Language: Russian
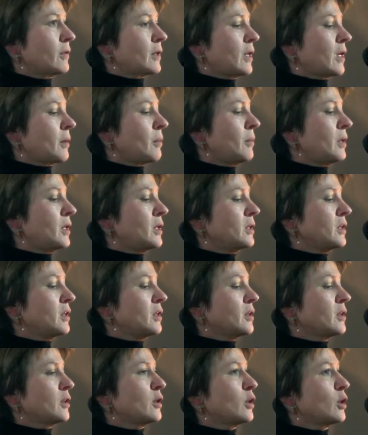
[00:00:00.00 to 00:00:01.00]
В
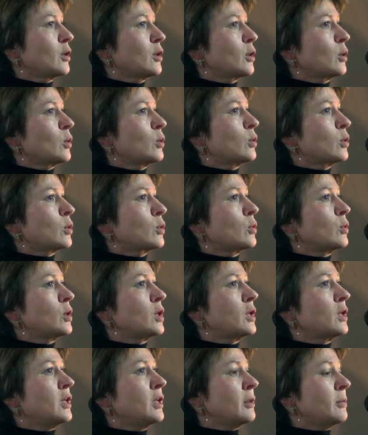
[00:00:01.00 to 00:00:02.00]
кармане
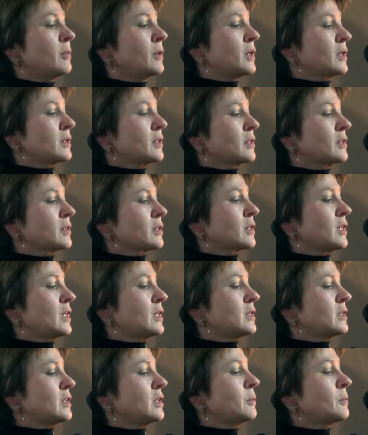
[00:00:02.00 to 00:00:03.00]
корку хлеба
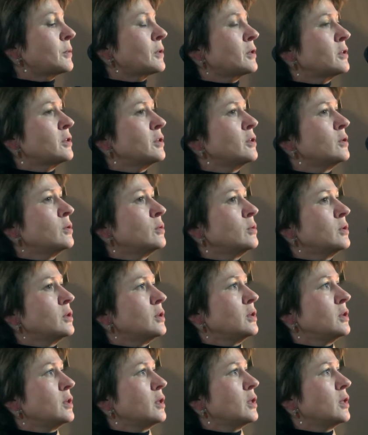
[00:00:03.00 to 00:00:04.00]
отыскать и
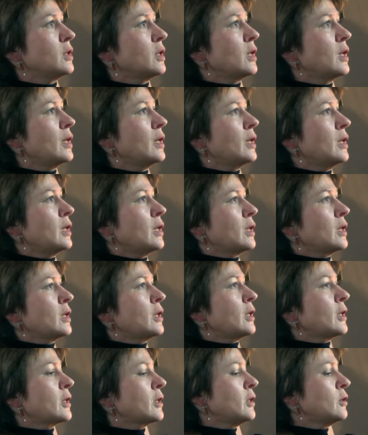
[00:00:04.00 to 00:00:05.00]
протянуть ей,
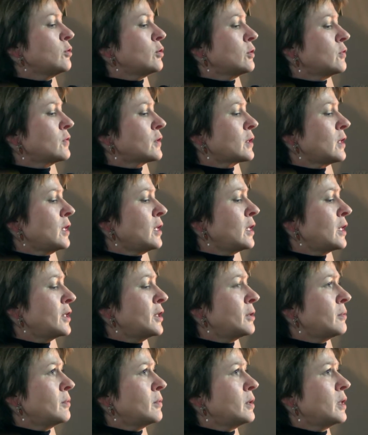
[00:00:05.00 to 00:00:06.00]
и окинуть
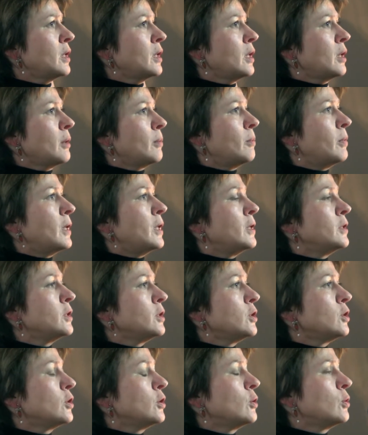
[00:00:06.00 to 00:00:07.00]
взглядом
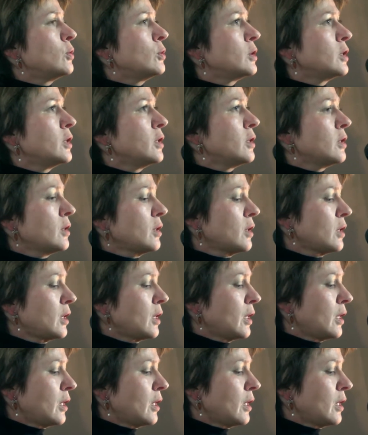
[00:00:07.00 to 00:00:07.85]
больные ноги,